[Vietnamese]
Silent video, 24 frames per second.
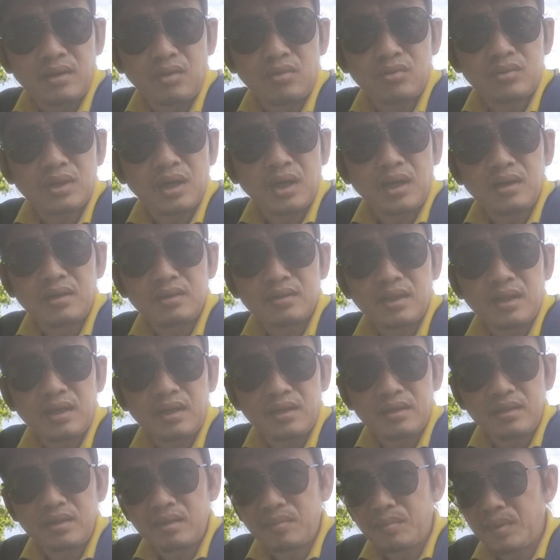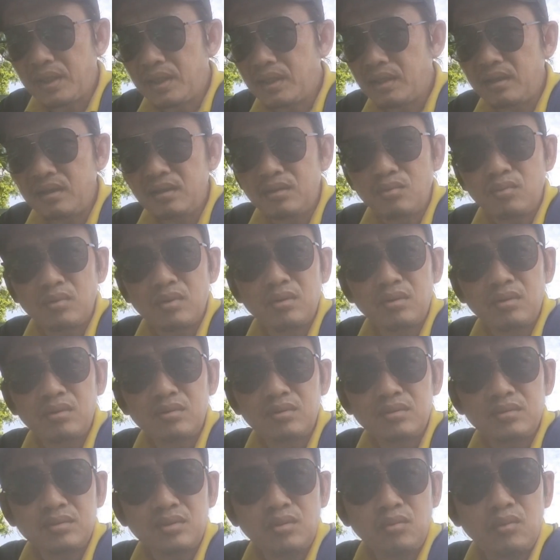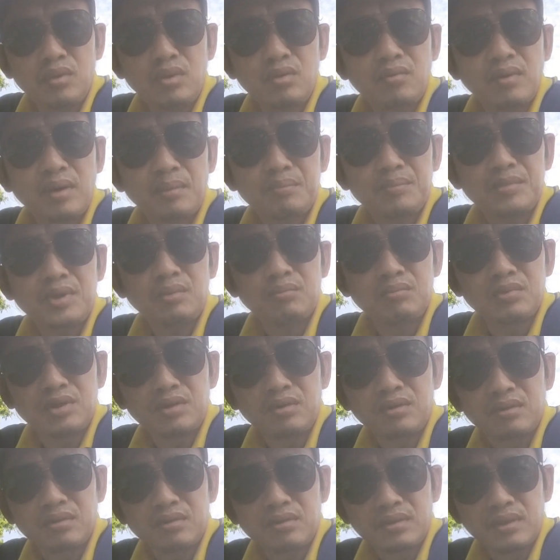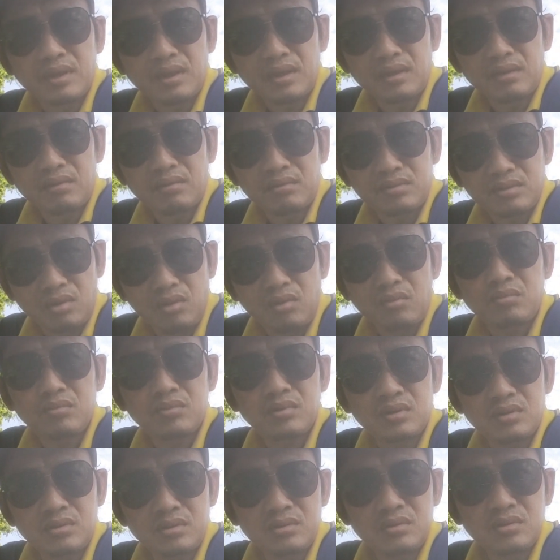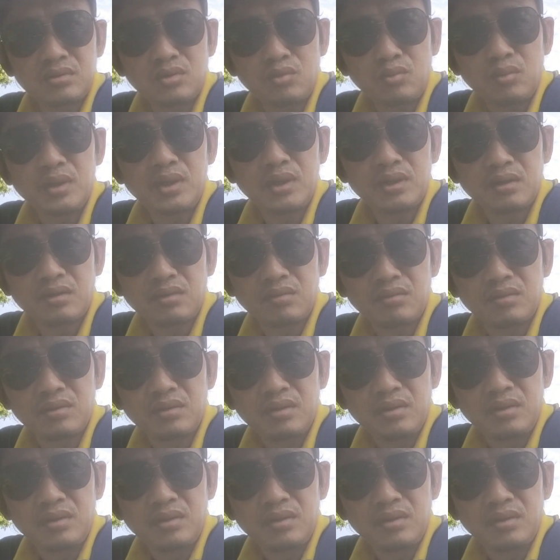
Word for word: hỗ trợ người ta về mấy cái nhu, nhu yếu phẩm thông thường là nó tốt nó, nó, nó quý rồi